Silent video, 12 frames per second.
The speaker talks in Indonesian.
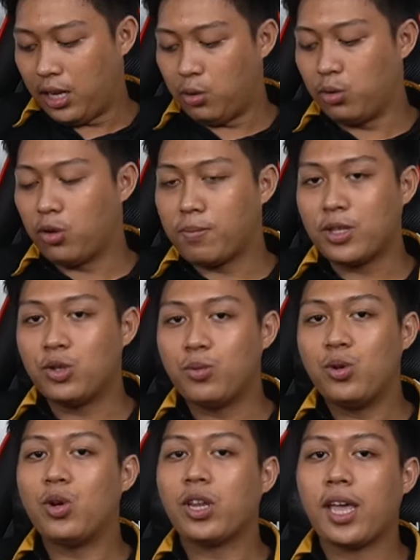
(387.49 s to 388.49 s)
Ini untuk maju
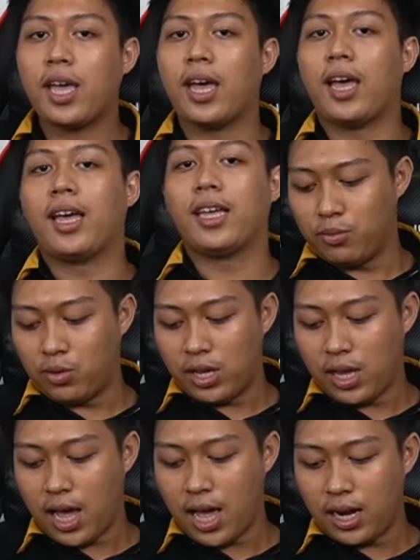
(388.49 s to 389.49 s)
mundurnya.
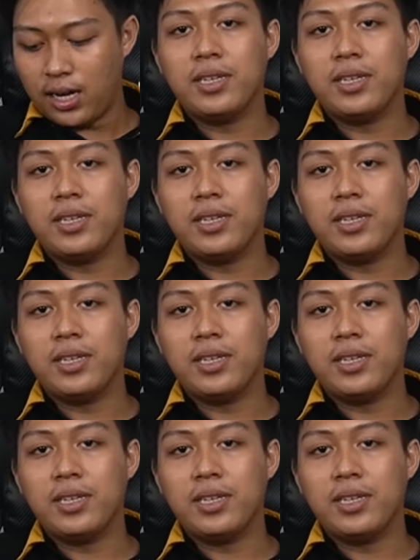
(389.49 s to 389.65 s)
Kemudian